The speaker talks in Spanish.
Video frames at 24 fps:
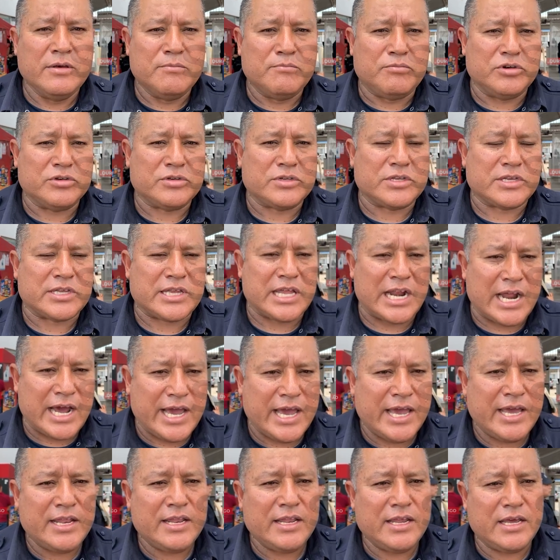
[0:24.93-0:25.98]
os pues,
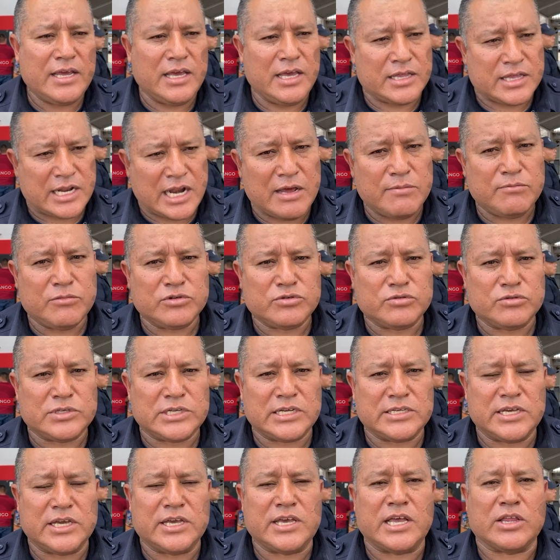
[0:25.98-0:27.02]
traen y traemos
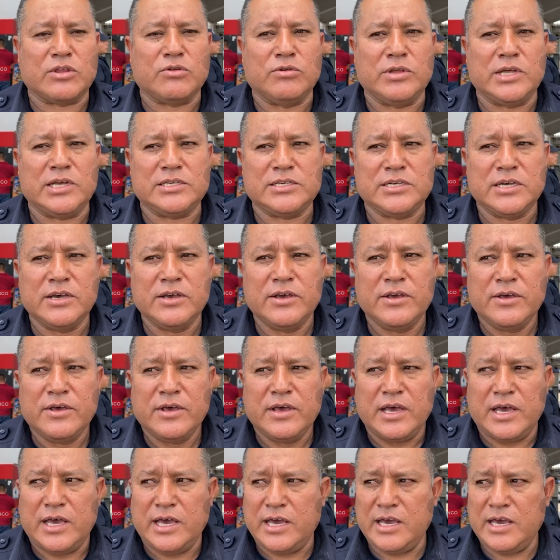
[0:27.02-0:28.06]
unas inquietudes
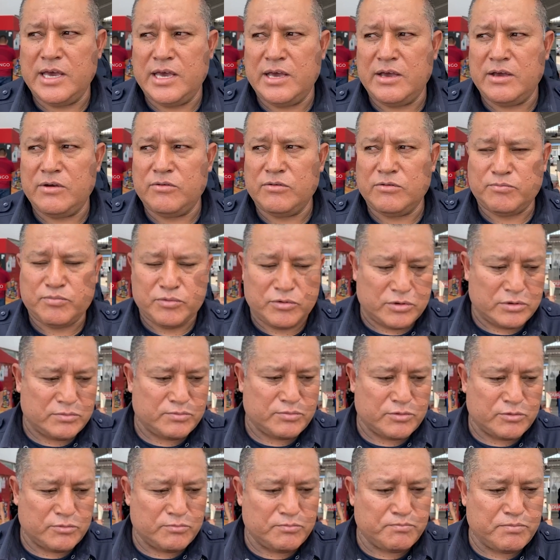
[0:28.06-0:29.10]
eh, por,
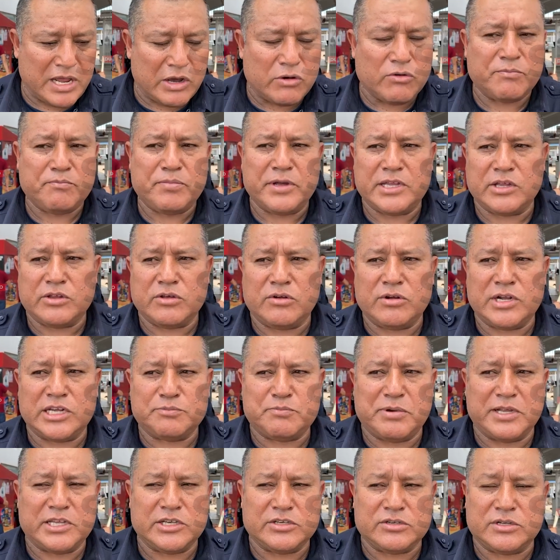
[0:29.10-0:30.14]
un pliego petitorio, las
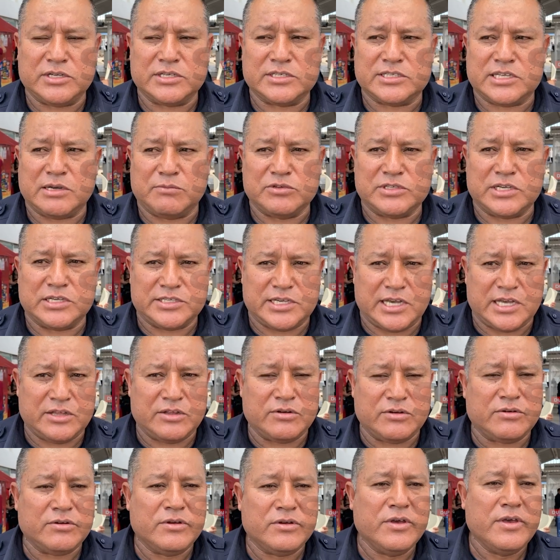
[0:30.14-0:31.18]
peticiones que estamos
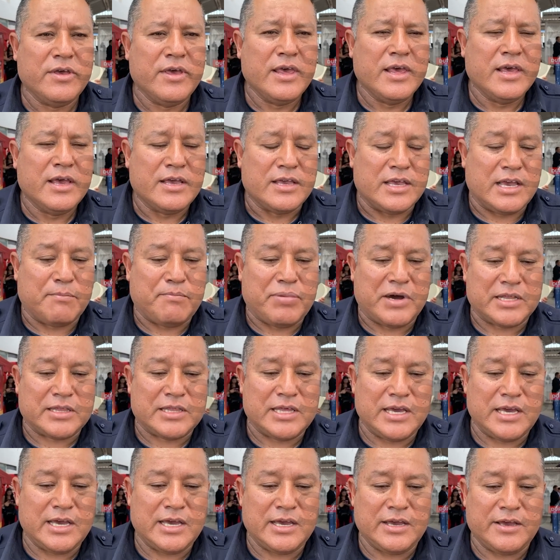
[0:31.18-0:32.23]
haciendo y
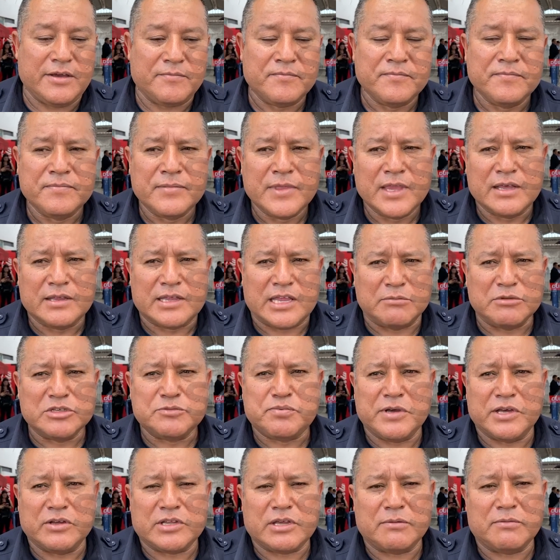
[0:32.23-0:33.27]
aparte estamos
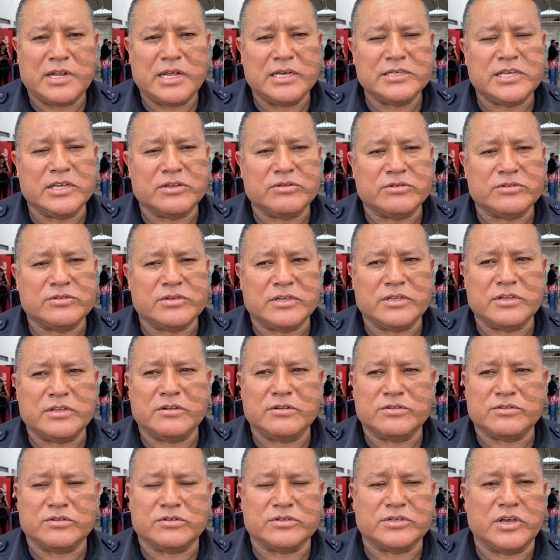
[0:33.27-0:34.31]
pidiendo también la institución de
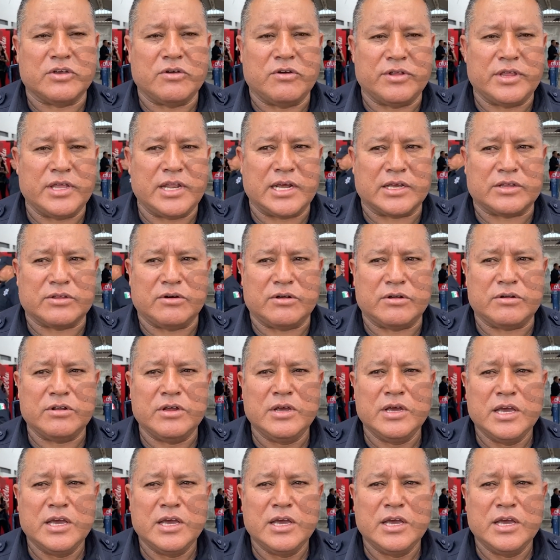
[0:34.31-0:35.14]
nuestro señor director,